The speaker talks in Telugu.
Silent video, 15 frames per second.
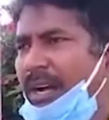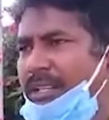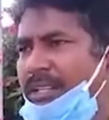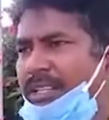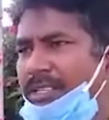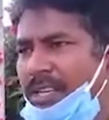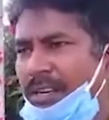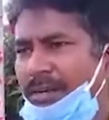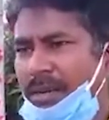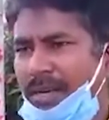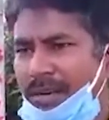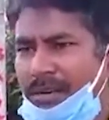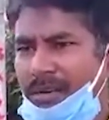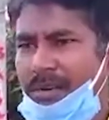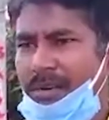ఆదేశాల
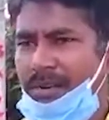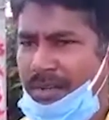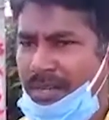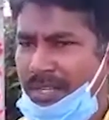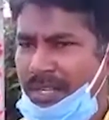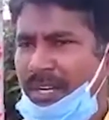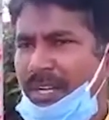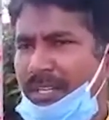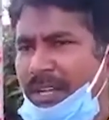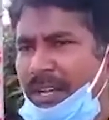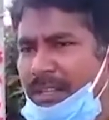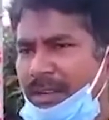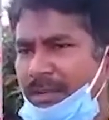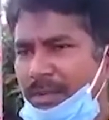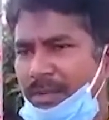మేరకు ఇట్లా
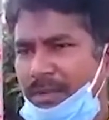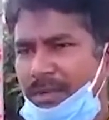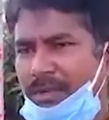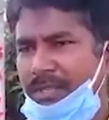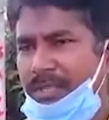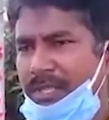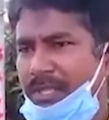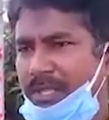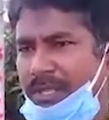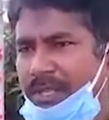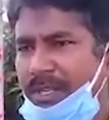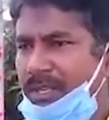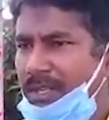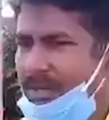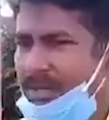దాతలు ముందుకు వచ్చి
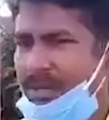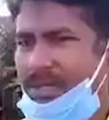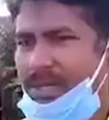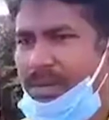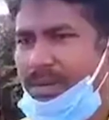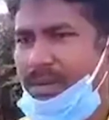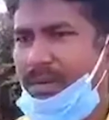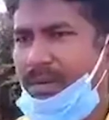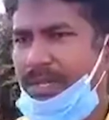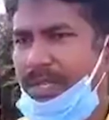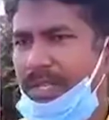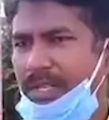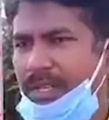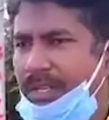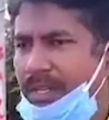ఇవ్వటం
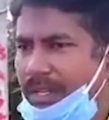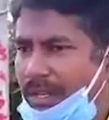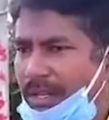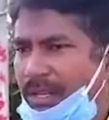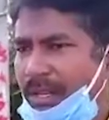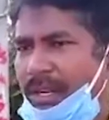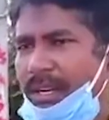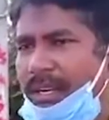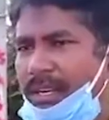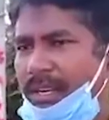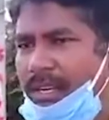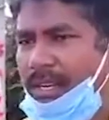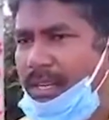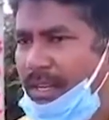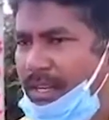జరుగుతుంది
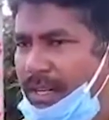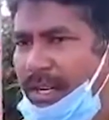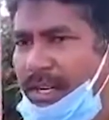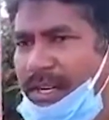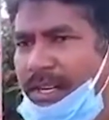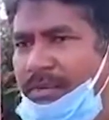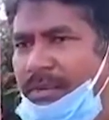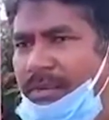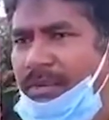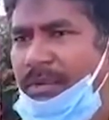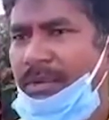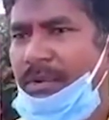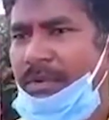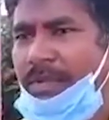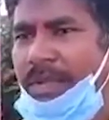అలాగే ఈ
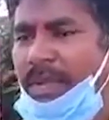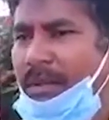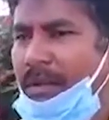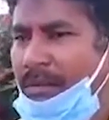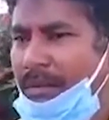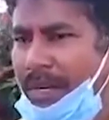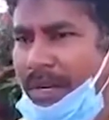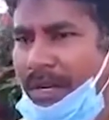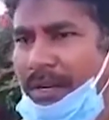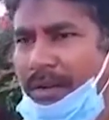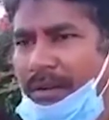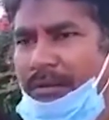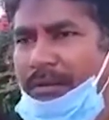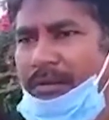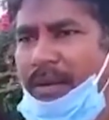కార్యక్రమంలో మన
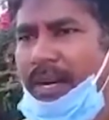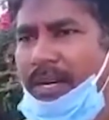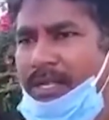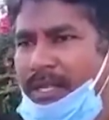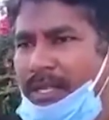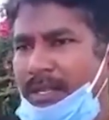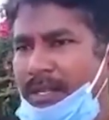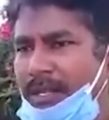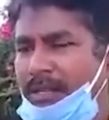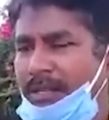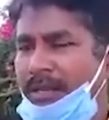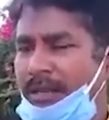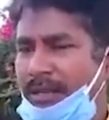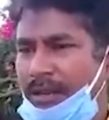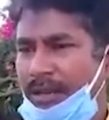మాజీ
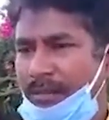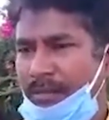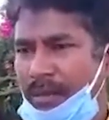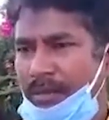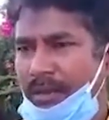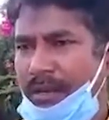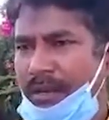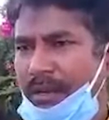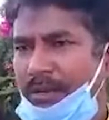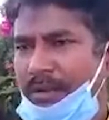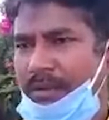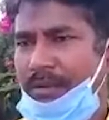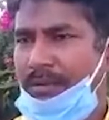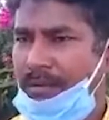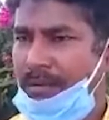ఎంపీపీ
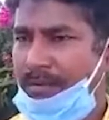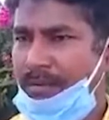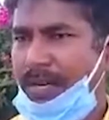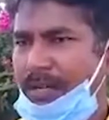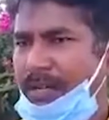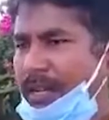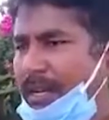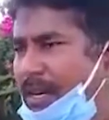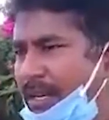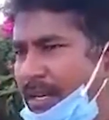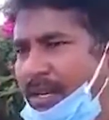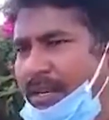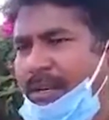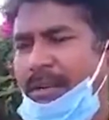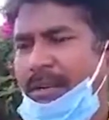గారు భర్త
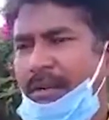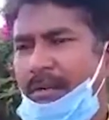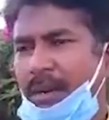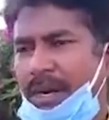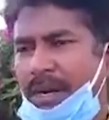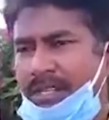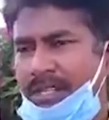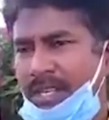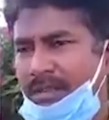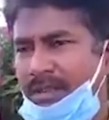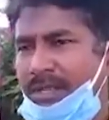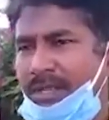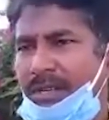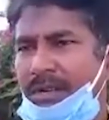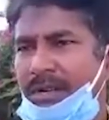గారైన పండ్ల
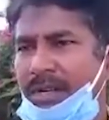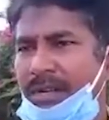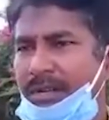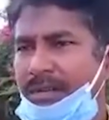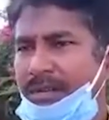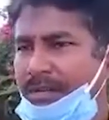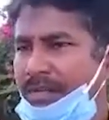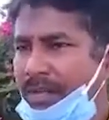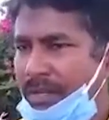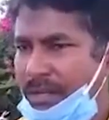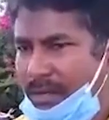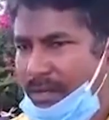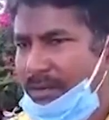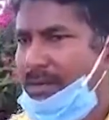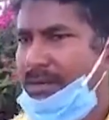శ్రీనివాసరావు గారు
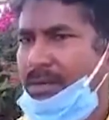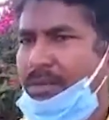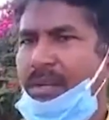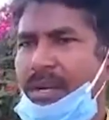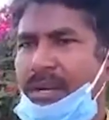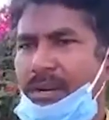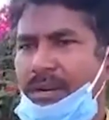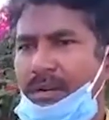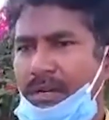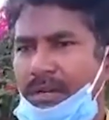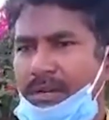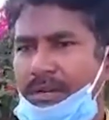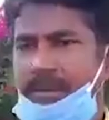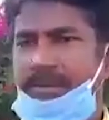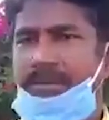సుజ్ఞానరావు
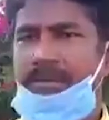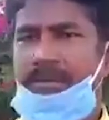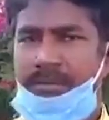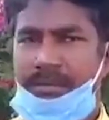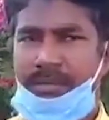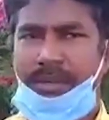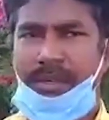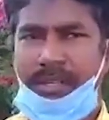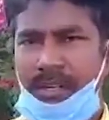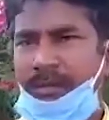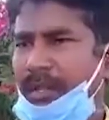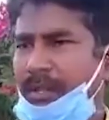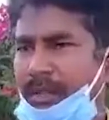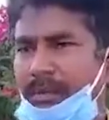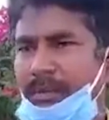గారు ఇతర
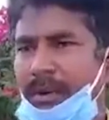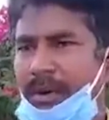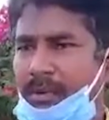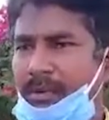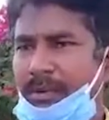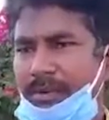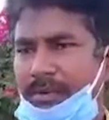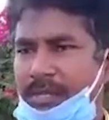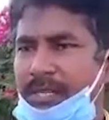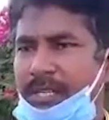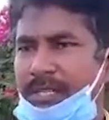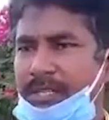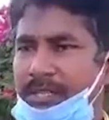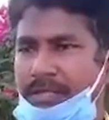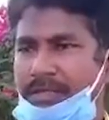పెద్దలు పాల్గొనడం
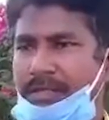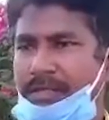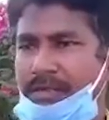జరిగింది